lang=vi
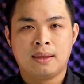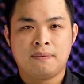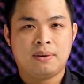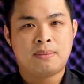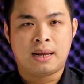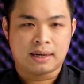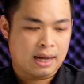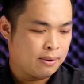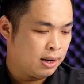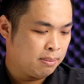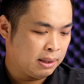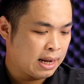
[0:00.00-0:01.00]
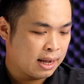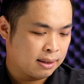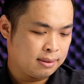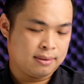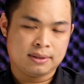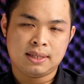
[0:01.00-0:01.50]
phiên bản cao hơn mình
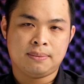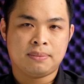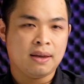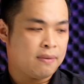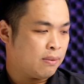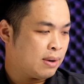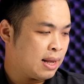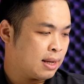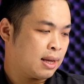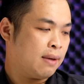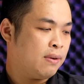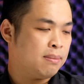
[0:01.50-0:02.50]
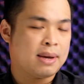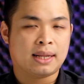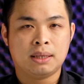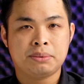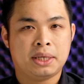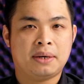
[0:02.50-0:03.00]
đang hy vọng là cái phiên bản
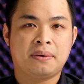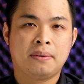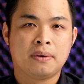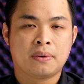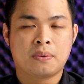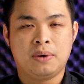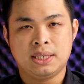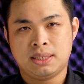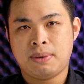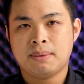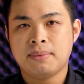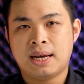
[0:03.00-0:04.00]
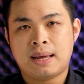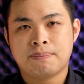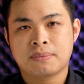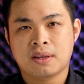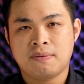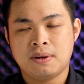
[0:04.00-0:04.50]
tiếp theo của XPS
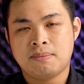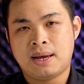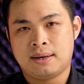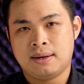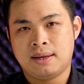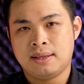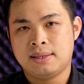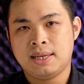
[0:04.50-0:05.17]
15 cái phiên bản à,